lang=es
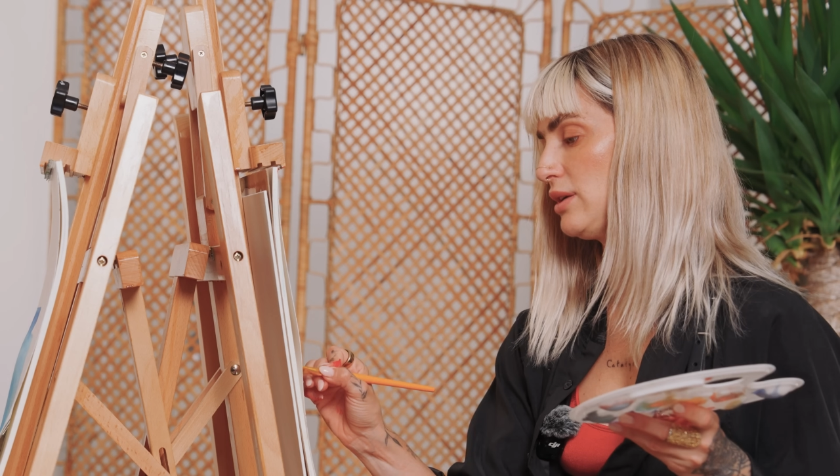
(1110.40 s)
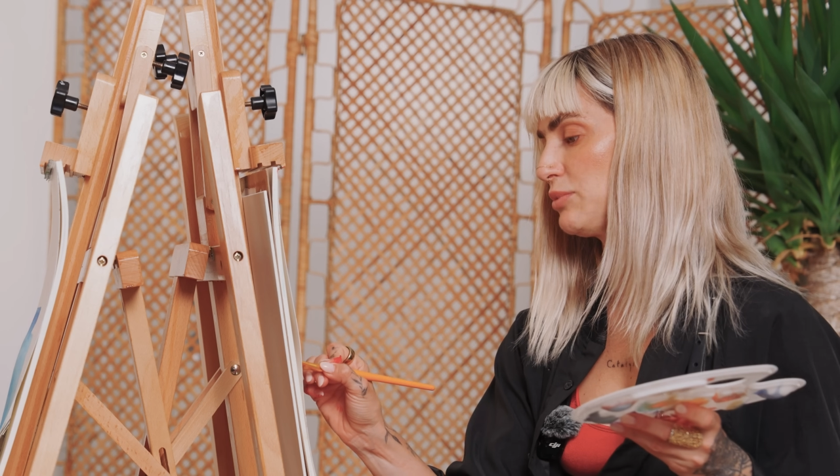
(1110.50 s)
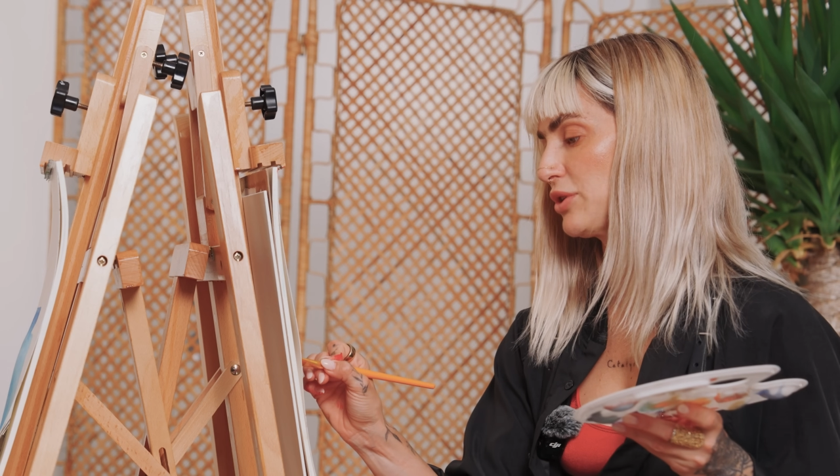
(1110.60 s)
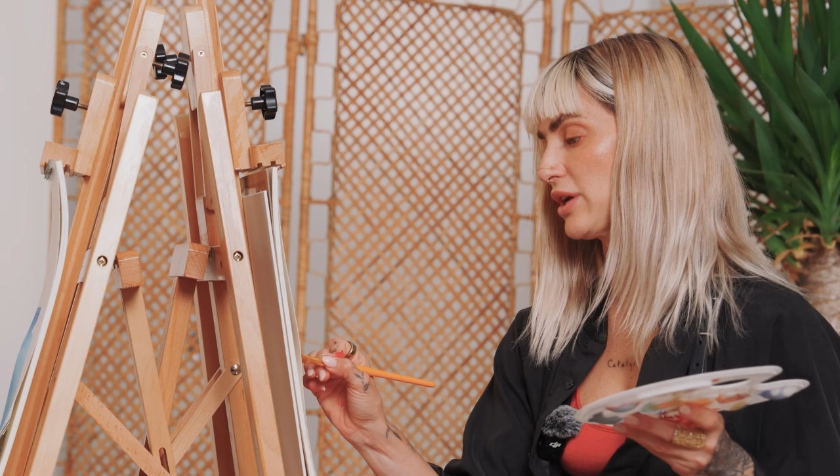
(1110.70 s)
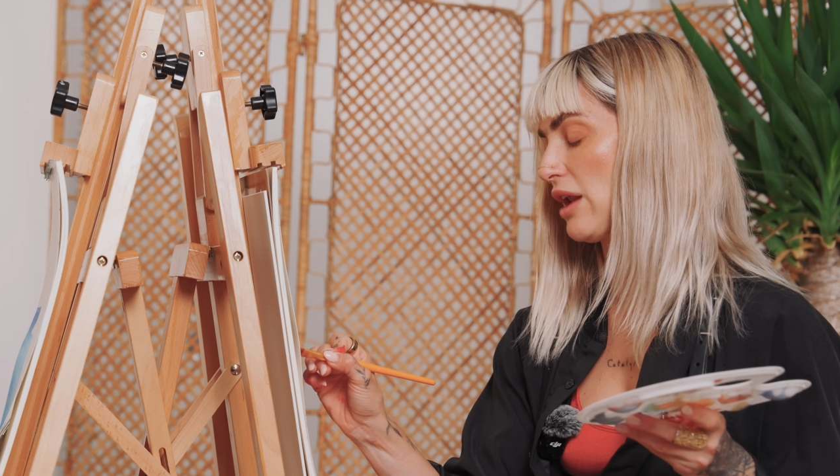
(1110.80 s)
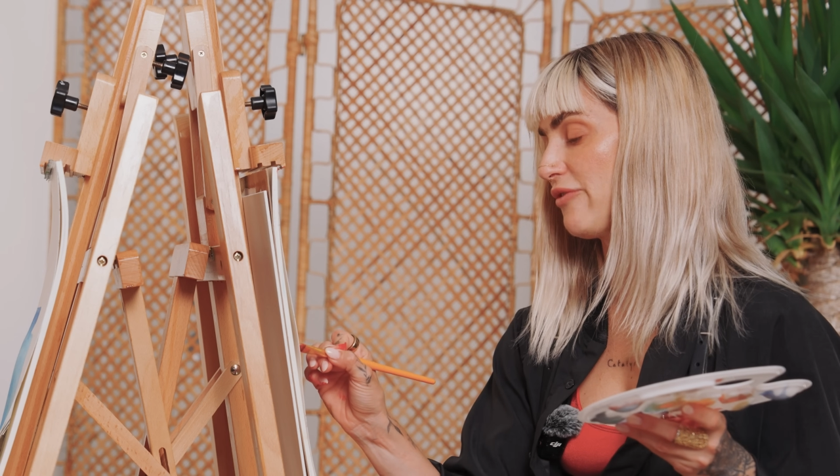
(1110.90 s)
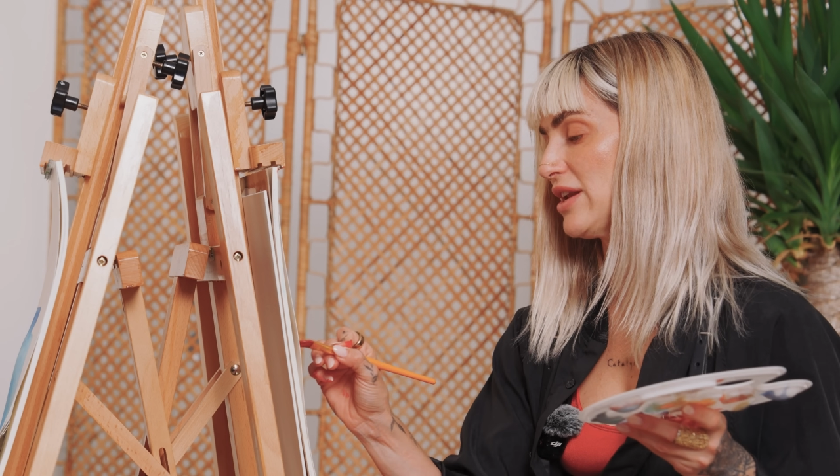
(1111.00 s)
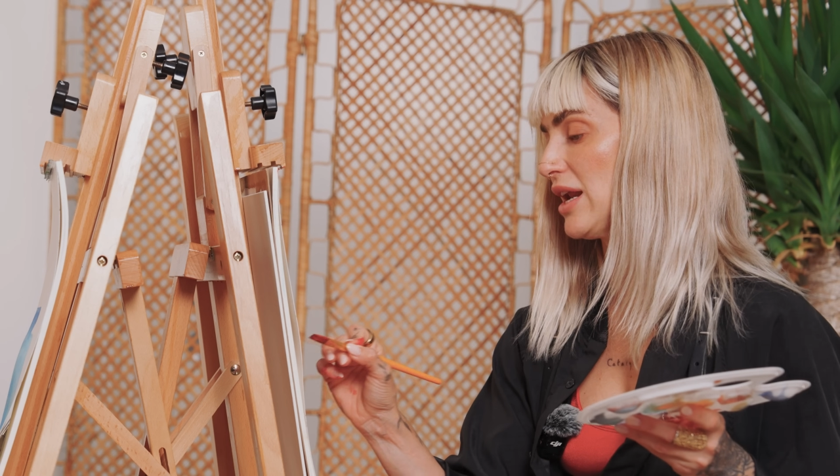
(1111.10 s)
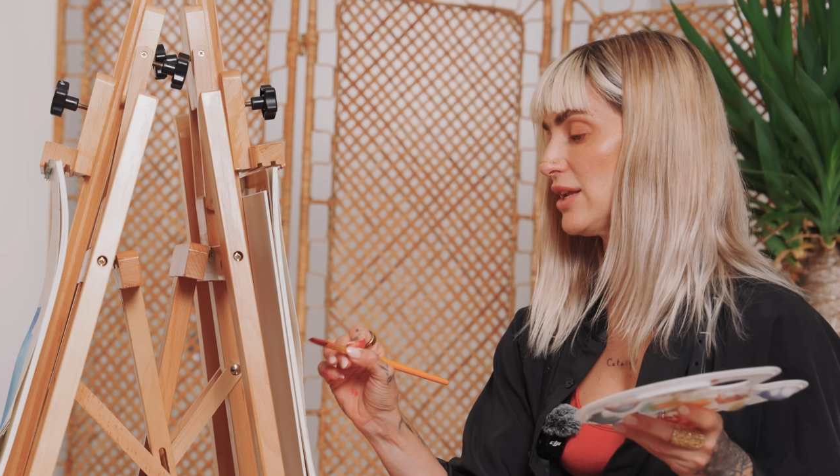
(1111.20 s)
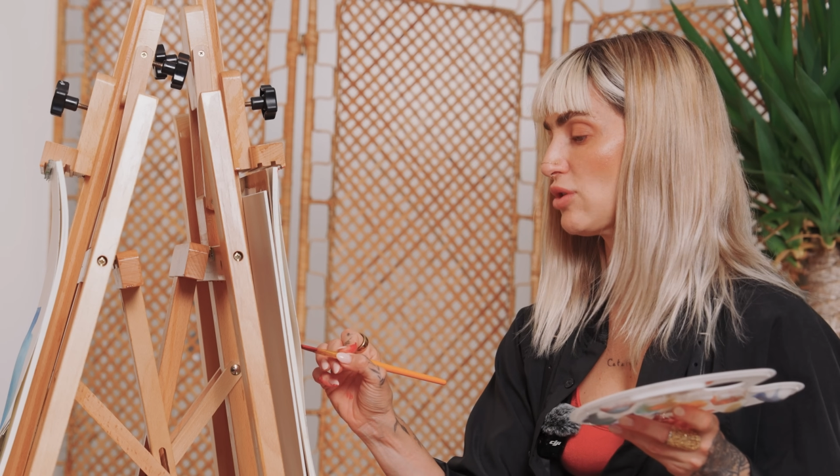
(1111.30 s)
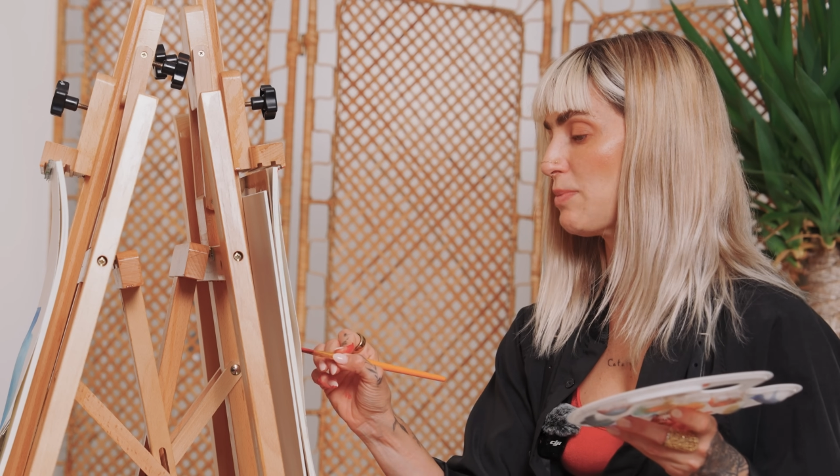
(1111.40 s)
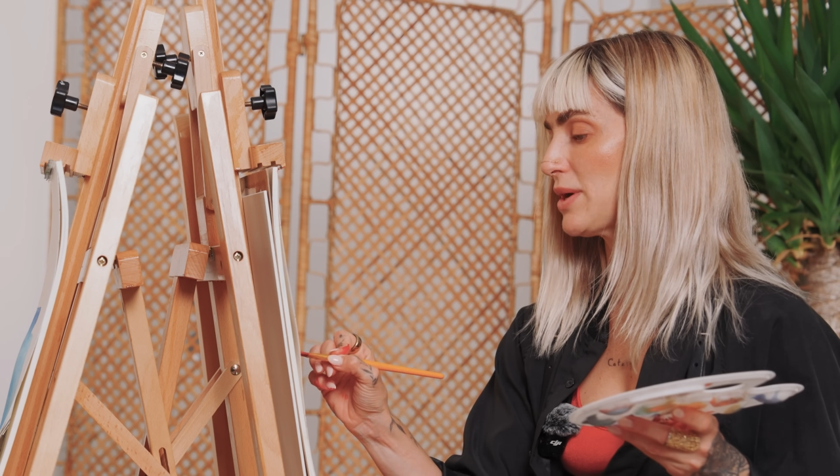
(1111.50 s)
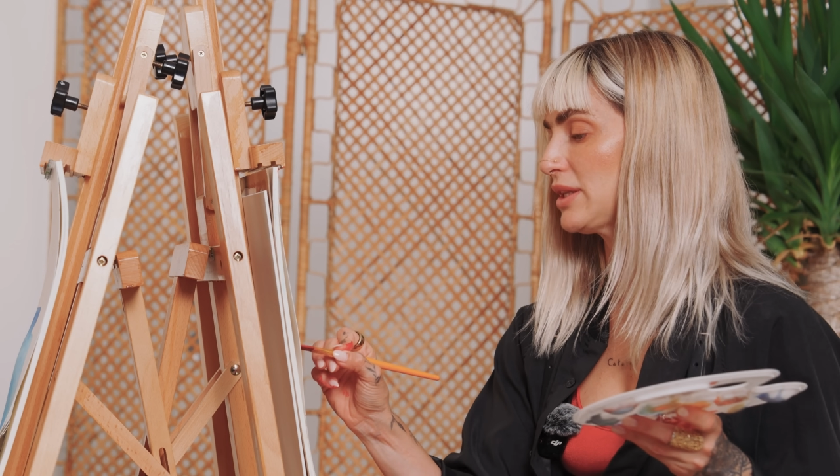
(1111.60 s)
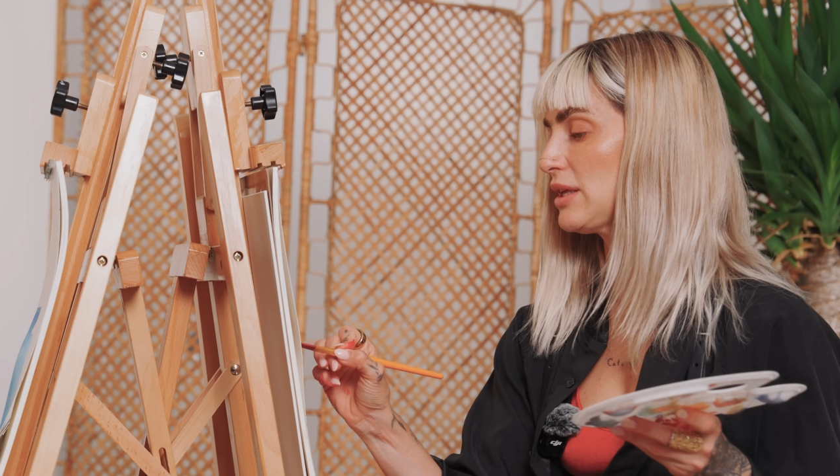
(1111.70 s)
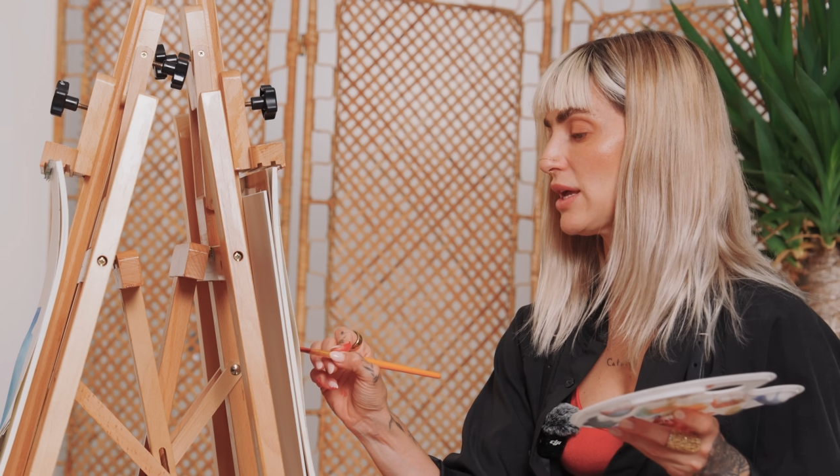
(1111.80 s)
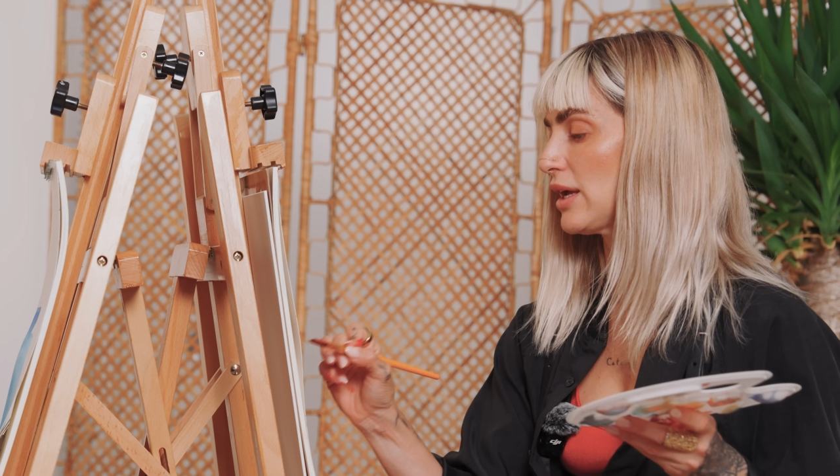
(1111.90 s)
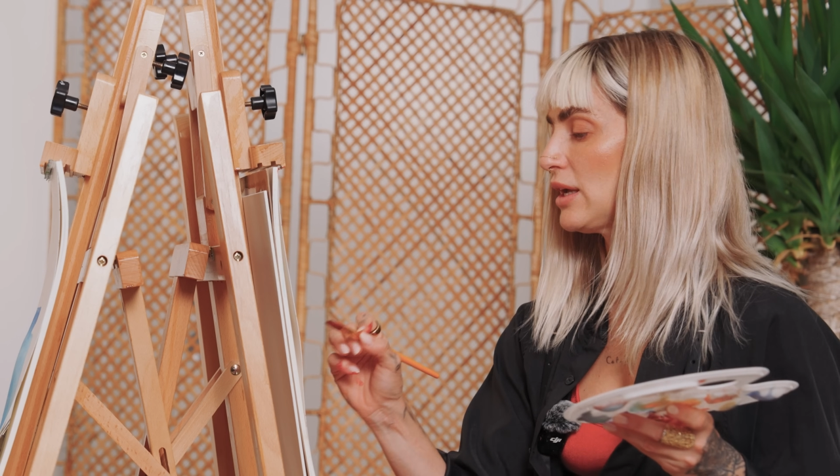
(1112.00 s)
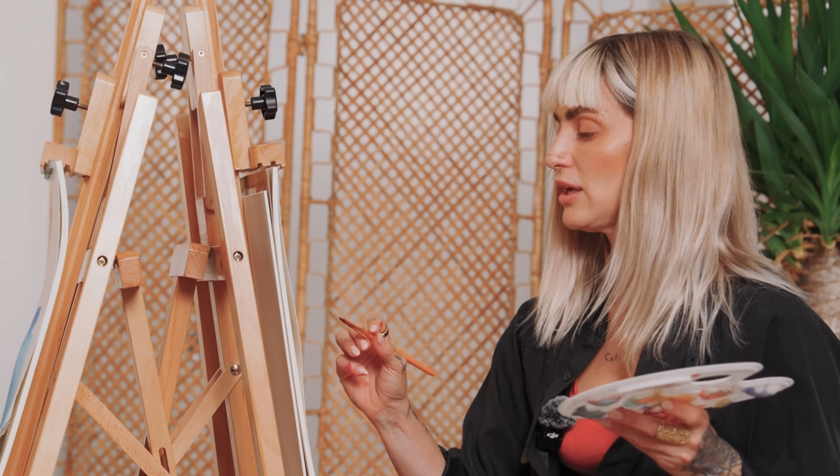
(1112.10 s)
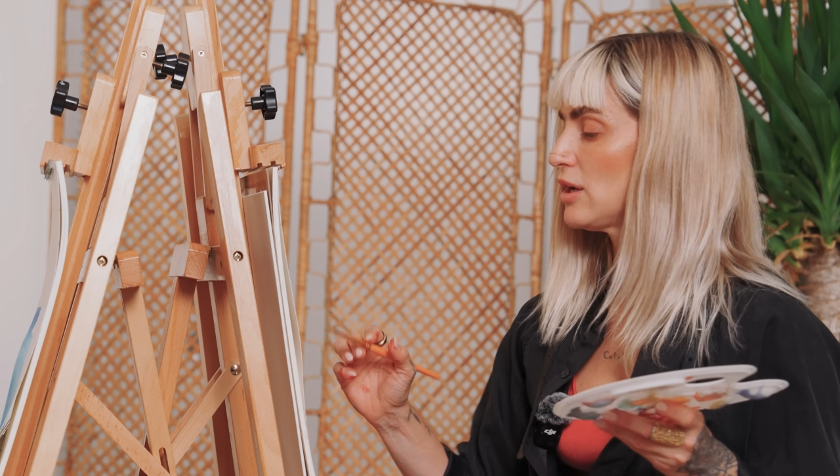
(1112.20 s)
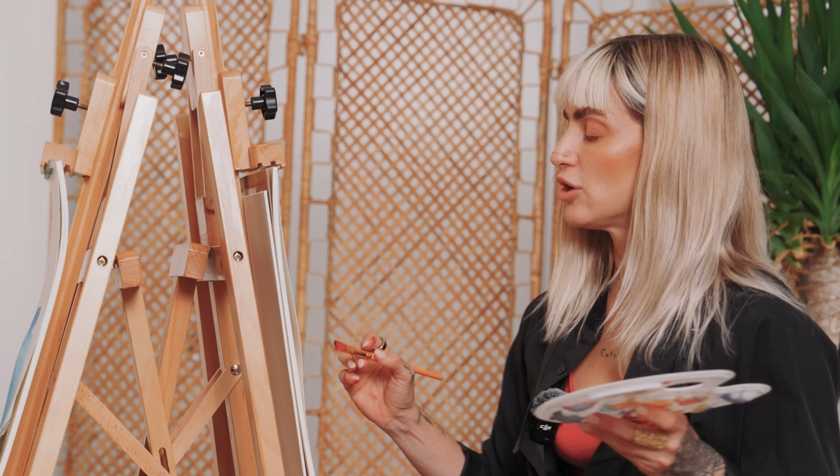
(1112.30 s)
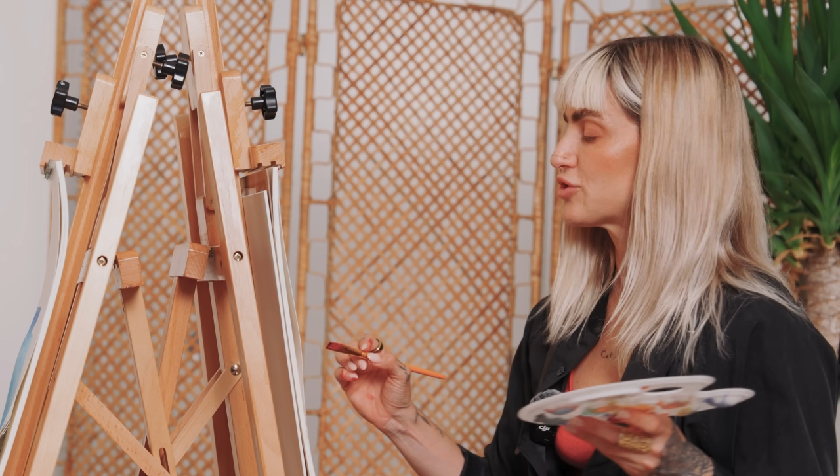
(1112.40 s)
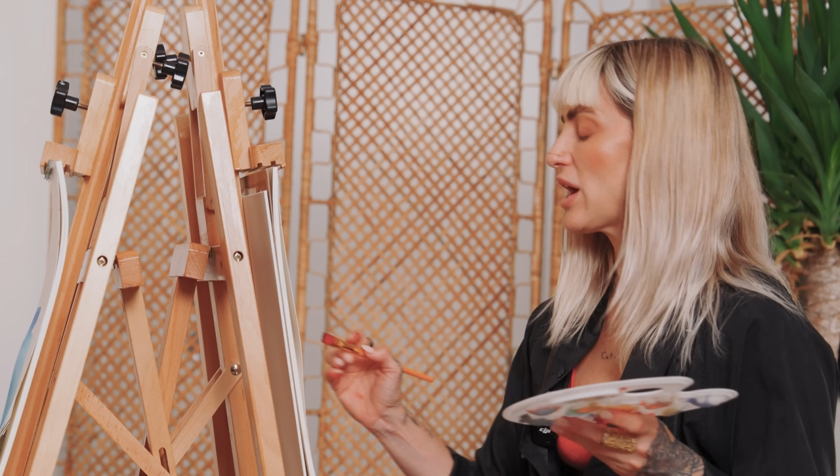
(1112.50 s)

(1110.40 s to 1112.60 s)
Porque al final eso es parte de, o